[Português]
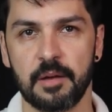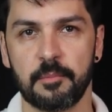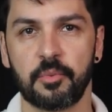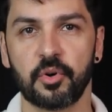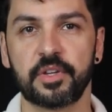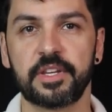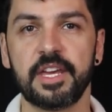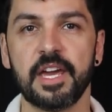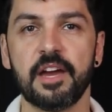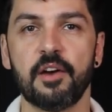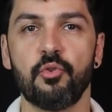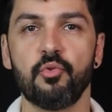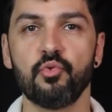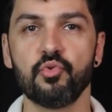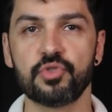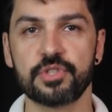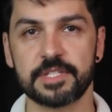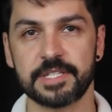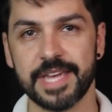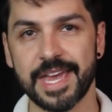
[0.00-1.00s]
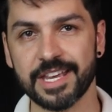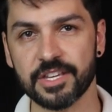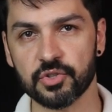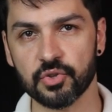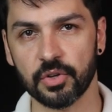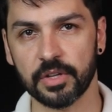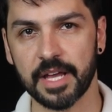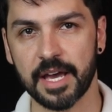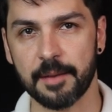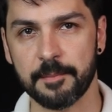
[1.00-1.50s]
porque o
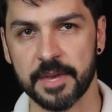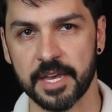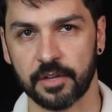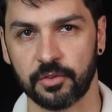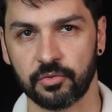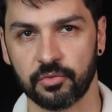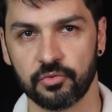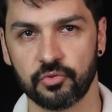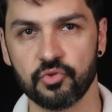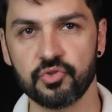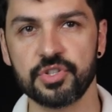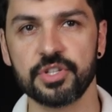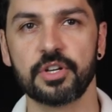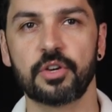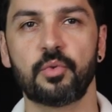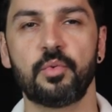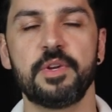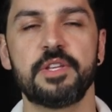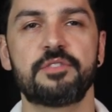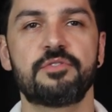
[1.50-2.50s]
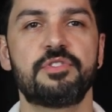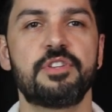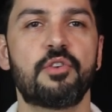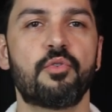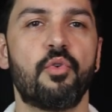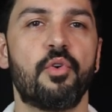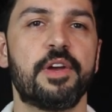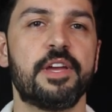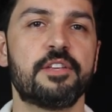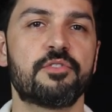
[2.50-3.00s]
seccionamento dos circuitos de
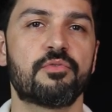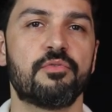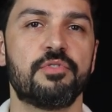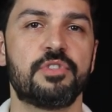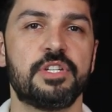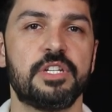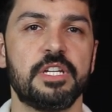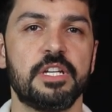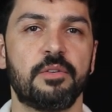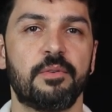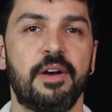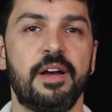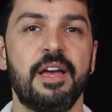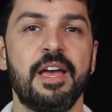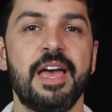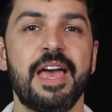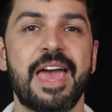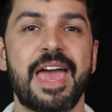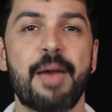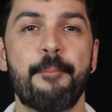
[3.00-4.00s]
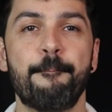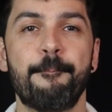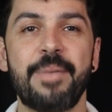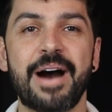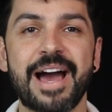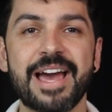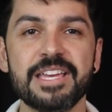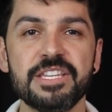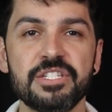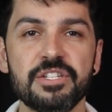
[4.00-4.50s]
corrente contínua é
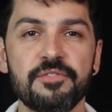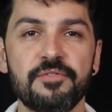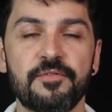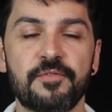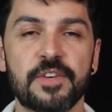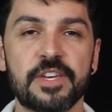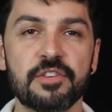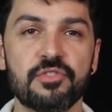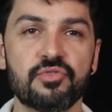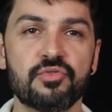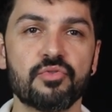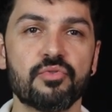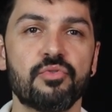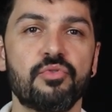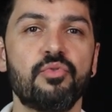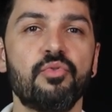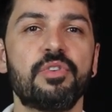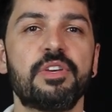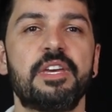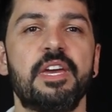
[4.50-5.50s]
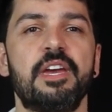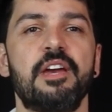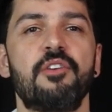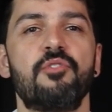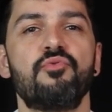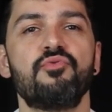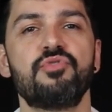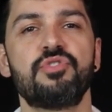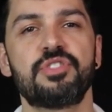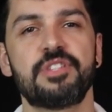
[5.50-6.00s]
mais difícil do que
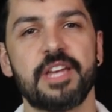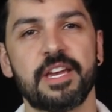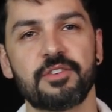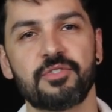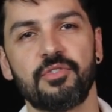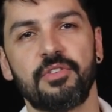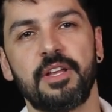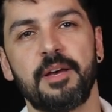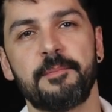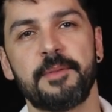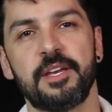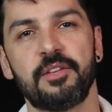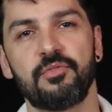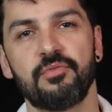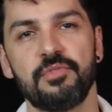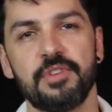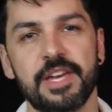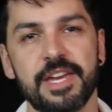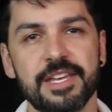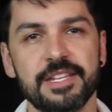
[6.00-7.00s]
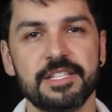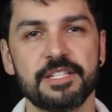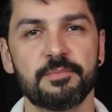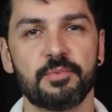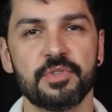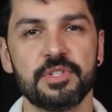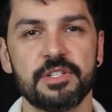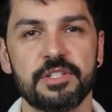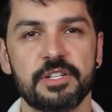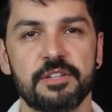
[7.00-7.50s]
o seccionamento em
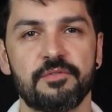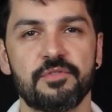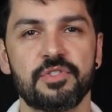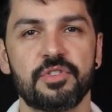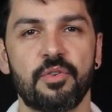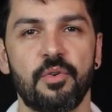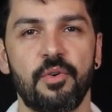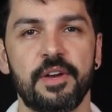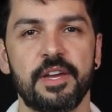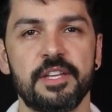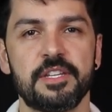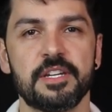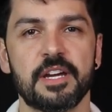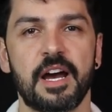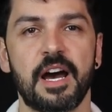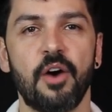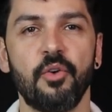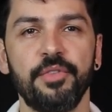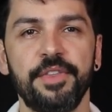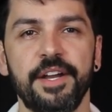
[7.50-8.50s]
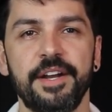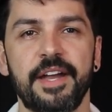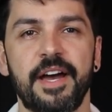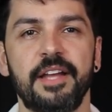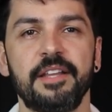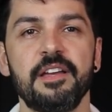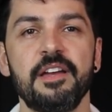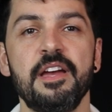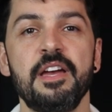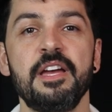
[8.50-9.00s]
dispositivos de corrente
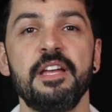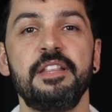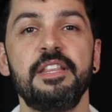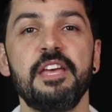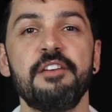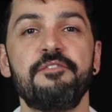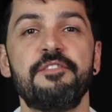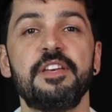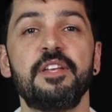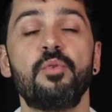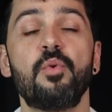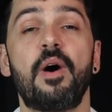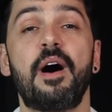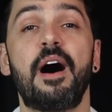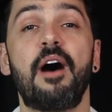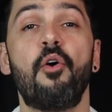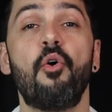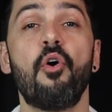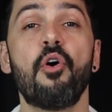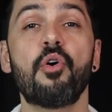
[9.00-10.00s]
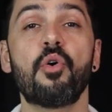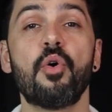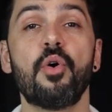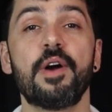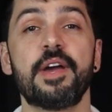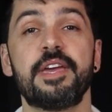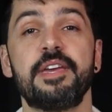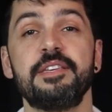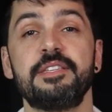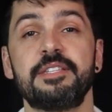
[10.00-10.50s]
alternada devido à
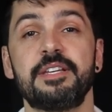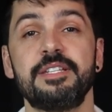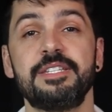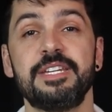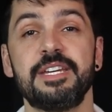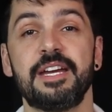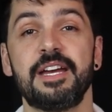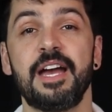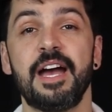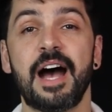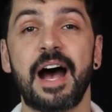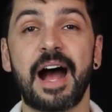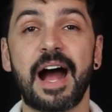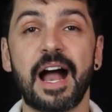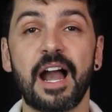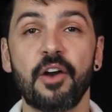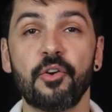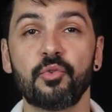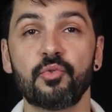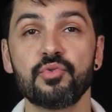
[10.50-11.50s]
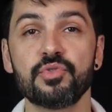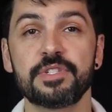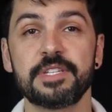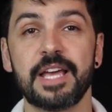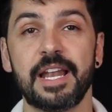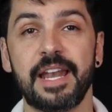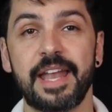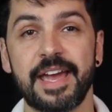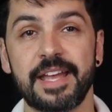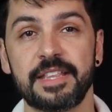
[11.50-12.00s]
ocorrência de arcos
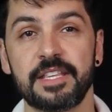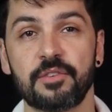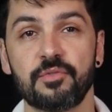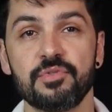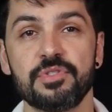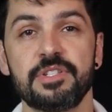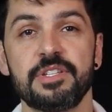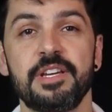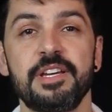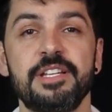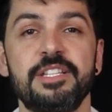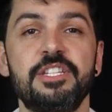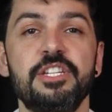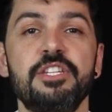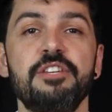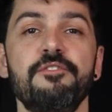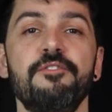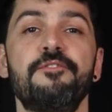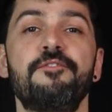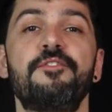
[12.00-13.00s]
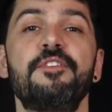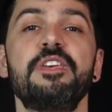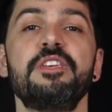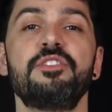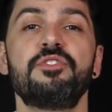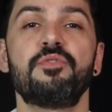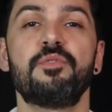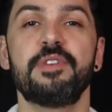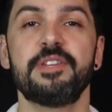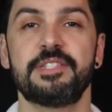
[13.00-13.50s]
elétricos de
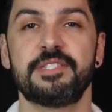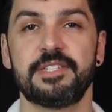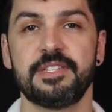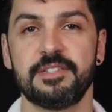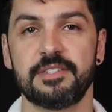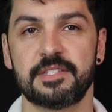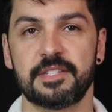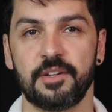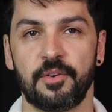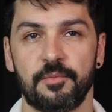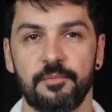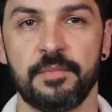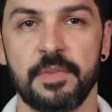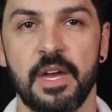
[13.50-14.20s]
difícil extensão.